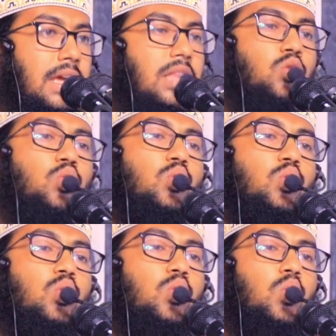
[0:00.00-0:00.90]
কিন্তু
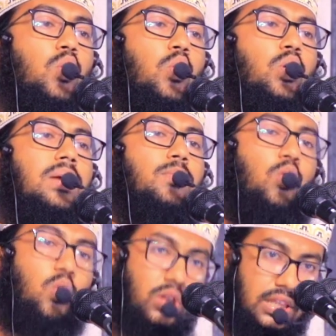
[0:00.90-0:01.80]
ওই
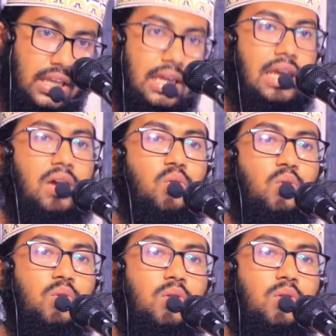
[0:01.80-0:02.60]
মুহূর্তে গিয়েও